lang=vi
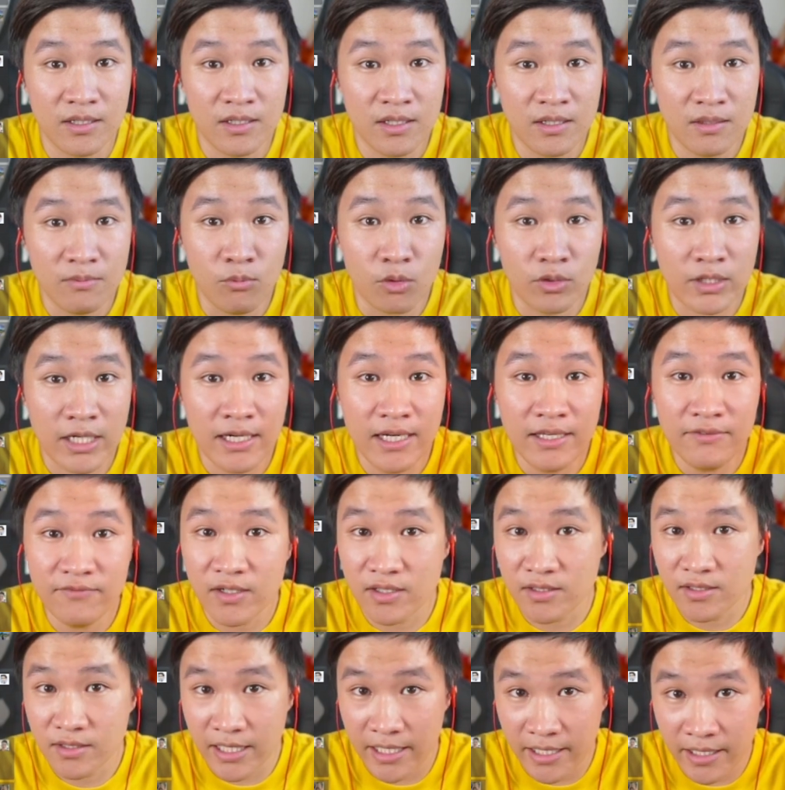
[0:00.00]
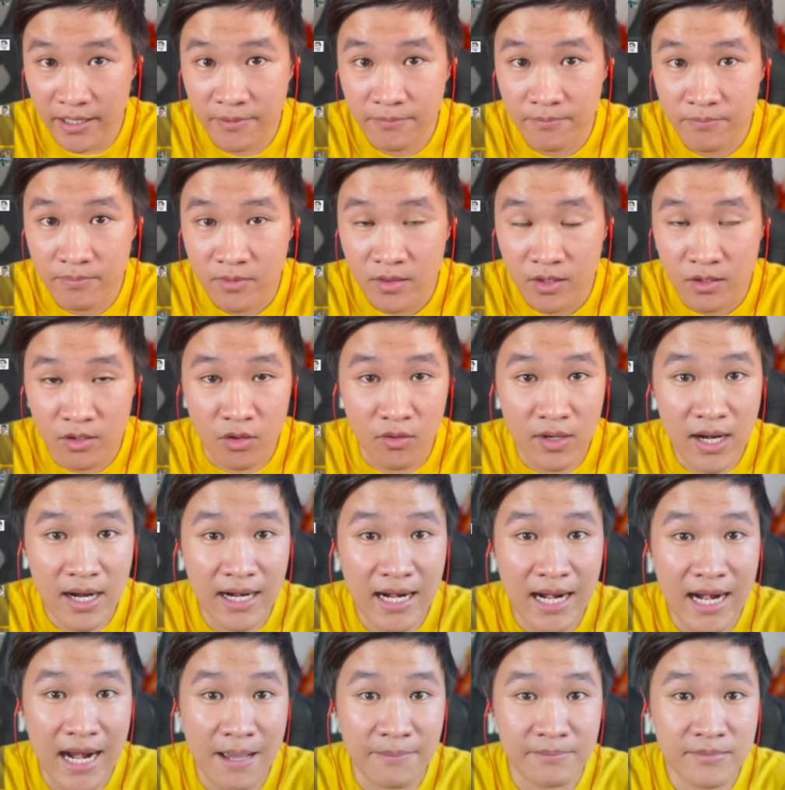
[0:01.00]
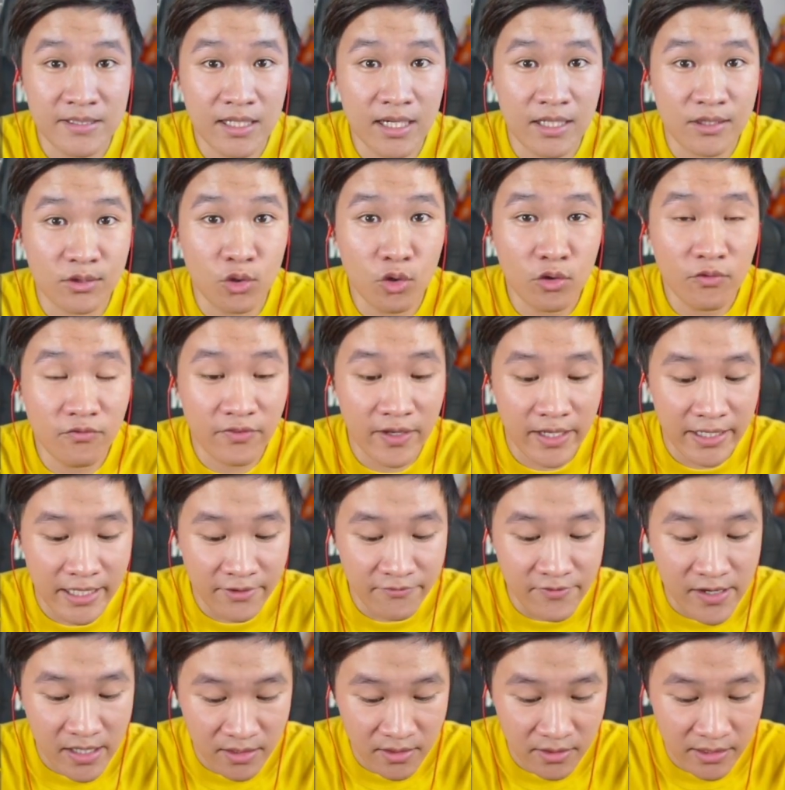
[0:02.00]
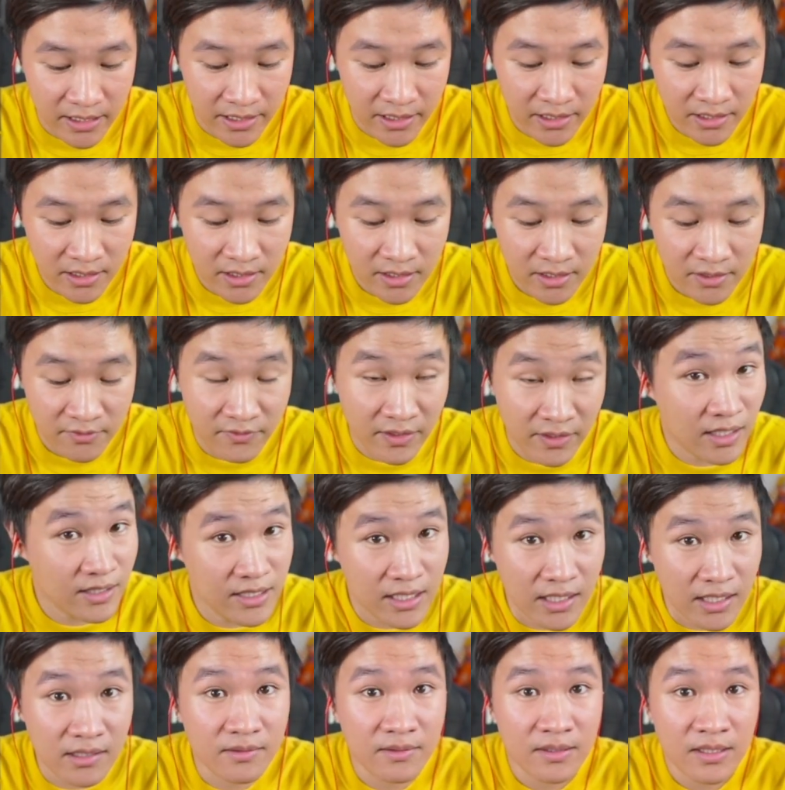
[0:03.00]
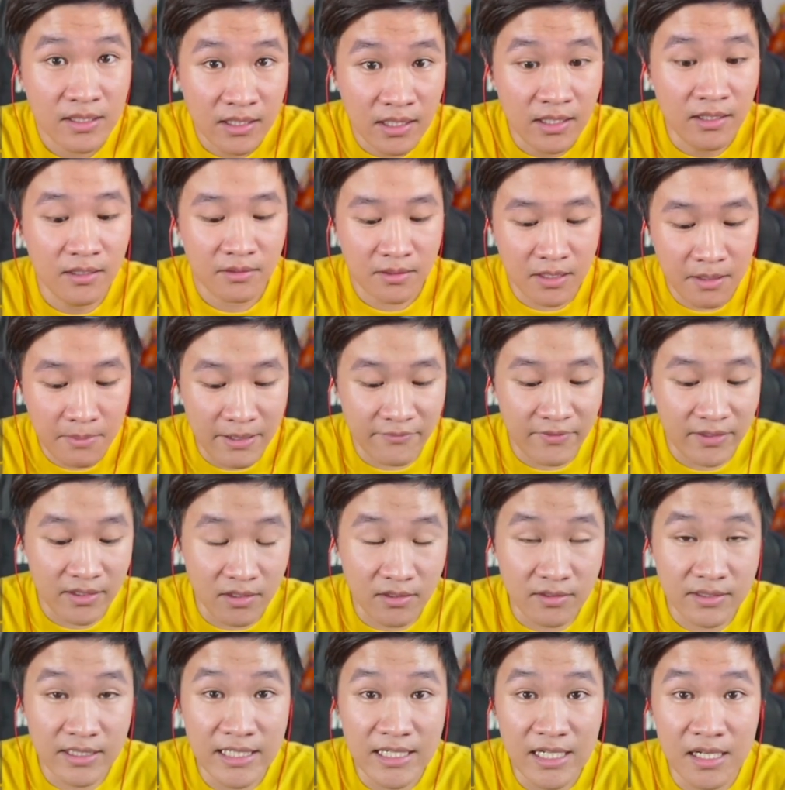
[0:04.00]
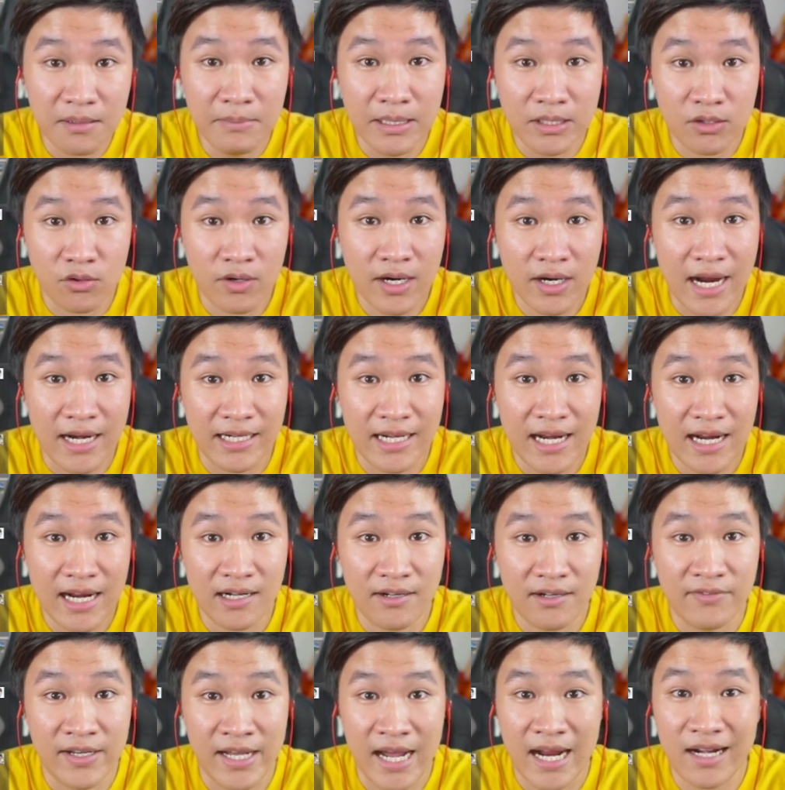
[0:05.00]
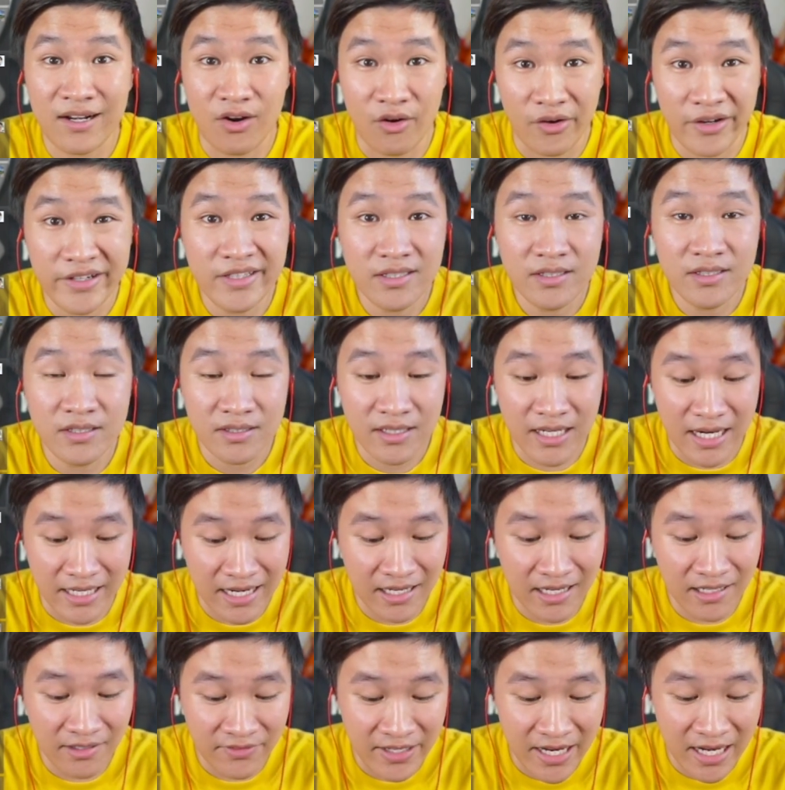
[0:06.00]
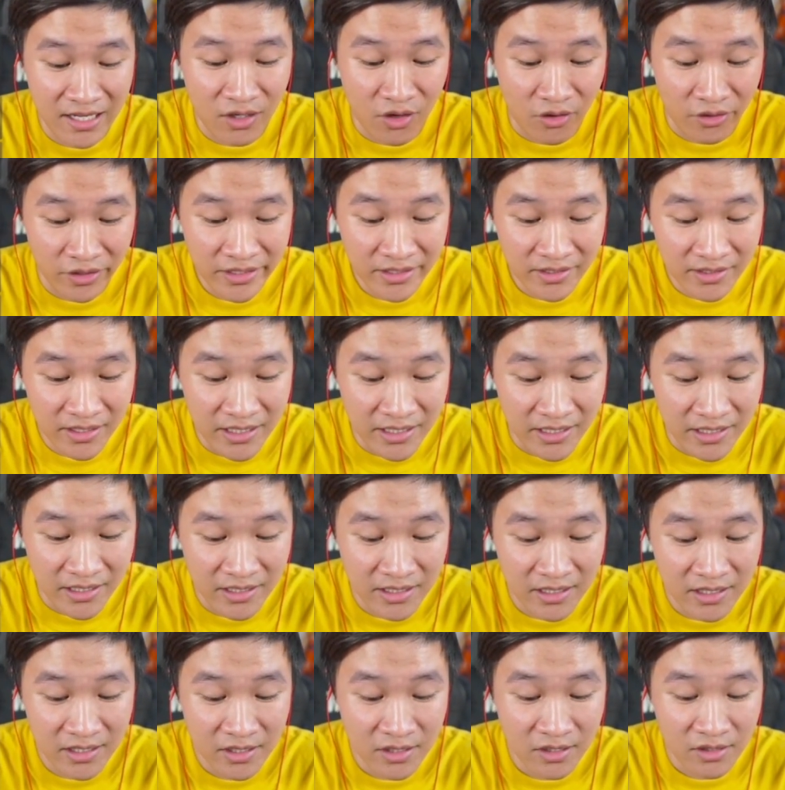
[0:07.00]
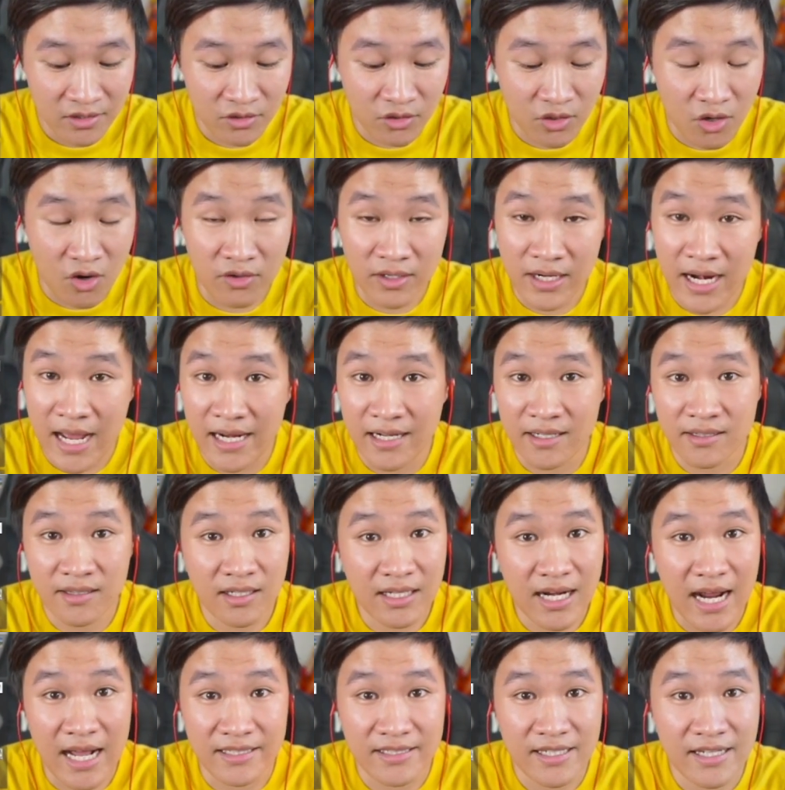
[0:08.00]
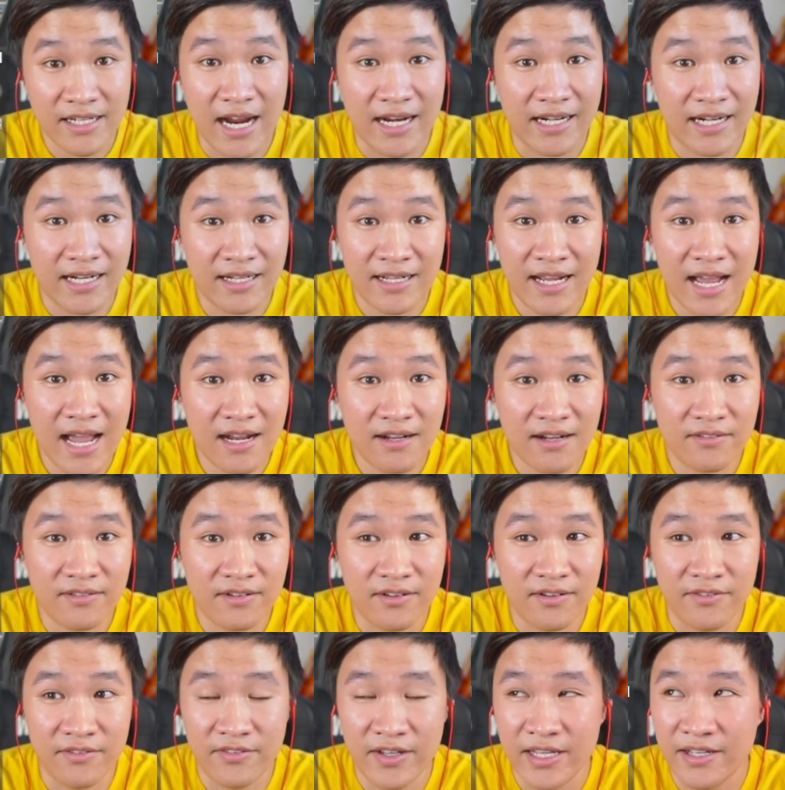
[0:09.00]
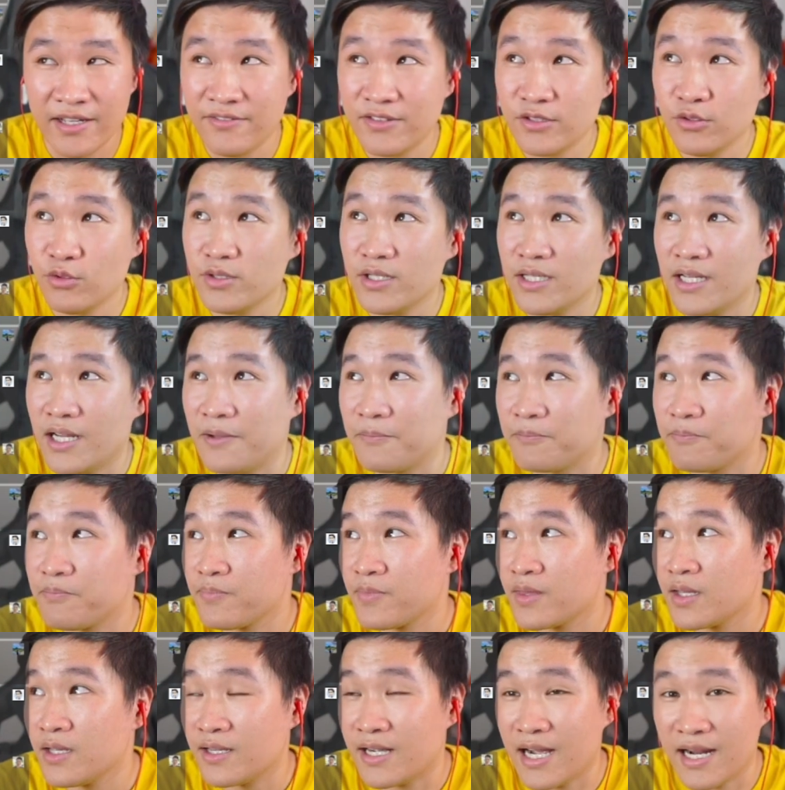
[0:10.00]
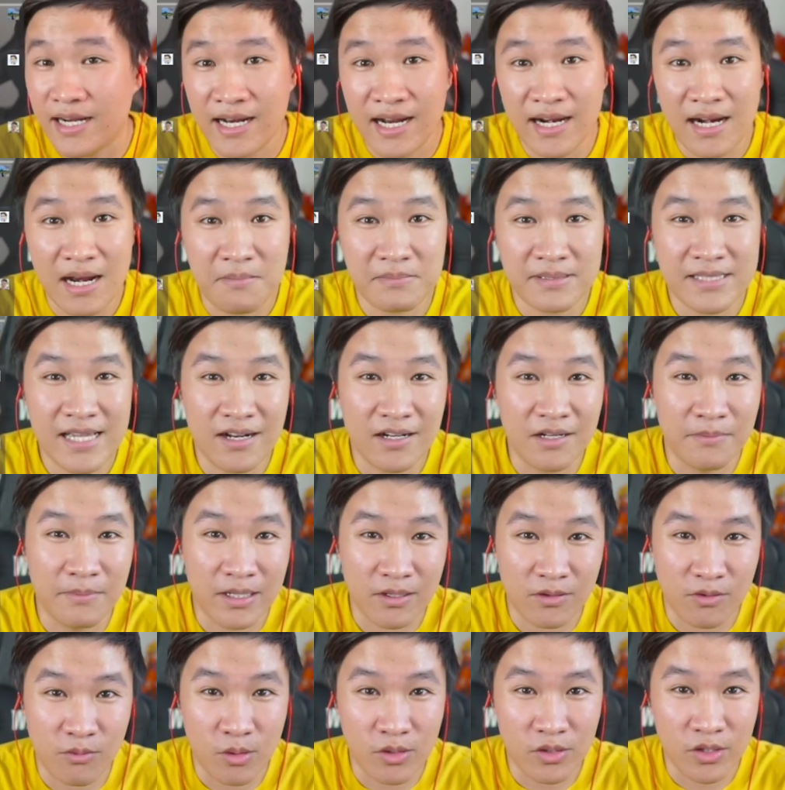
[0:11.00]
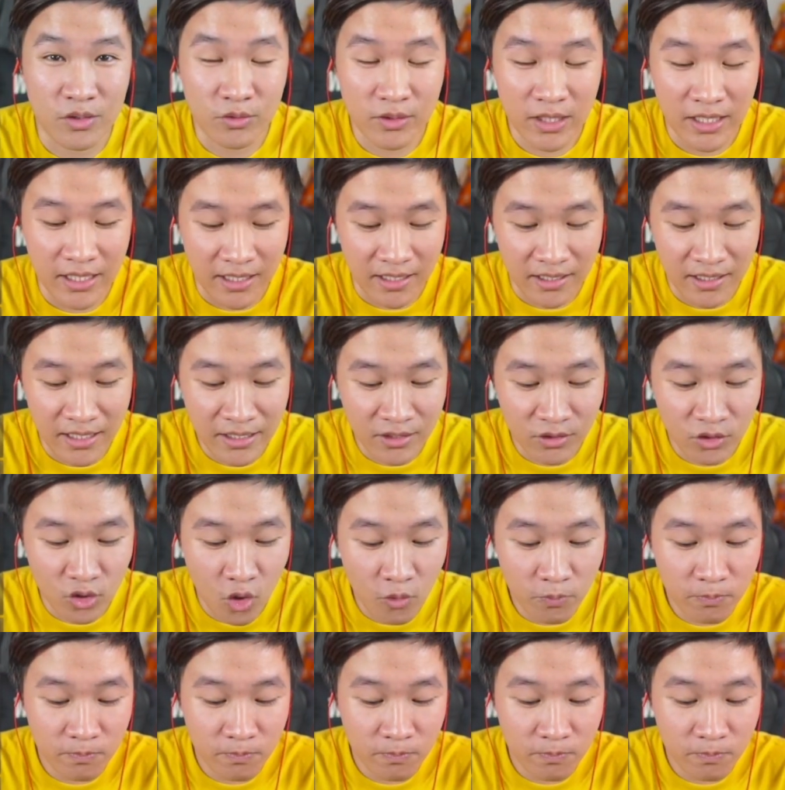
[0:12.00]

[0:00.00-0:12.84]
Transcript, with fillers: một cái lĩnh vực như thế, nó đang làm rất là tốt về cái việc như thế. Và tất nhiên các bạn phải tự tin là mình có khả năng là về ăn nói nữa, khả năng là về ăn nói. Thì còn lại là tất cả những khả năng khác là về ví dụ như là khả năng làm sao để mà mọi người có thể là lên top